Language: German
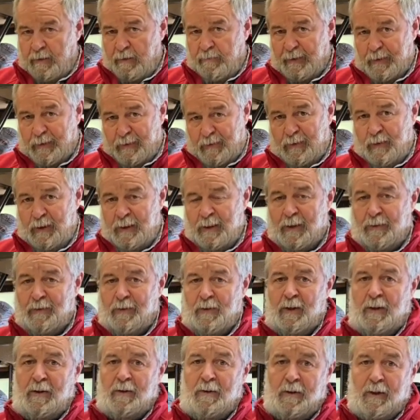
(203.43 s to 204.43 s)
Wenn Sie das
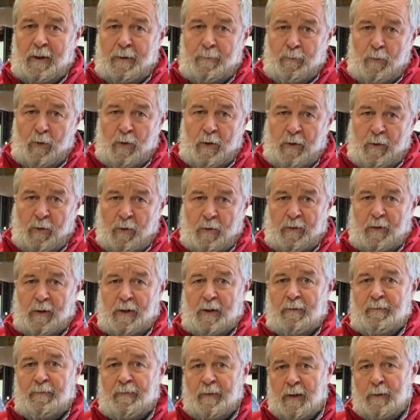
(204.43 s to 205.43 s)
nicht in den Müll tun,
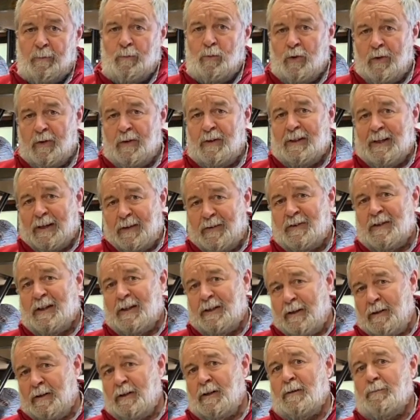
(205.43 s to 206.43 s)
sondern wir müssen das
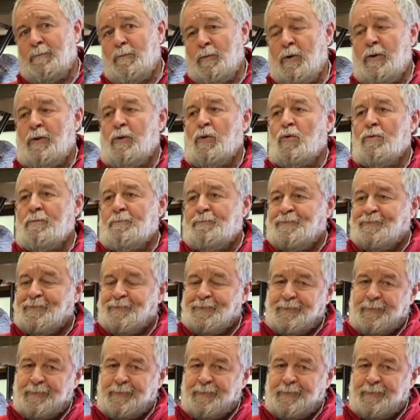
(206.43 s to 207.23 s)
dann in den Müll tun,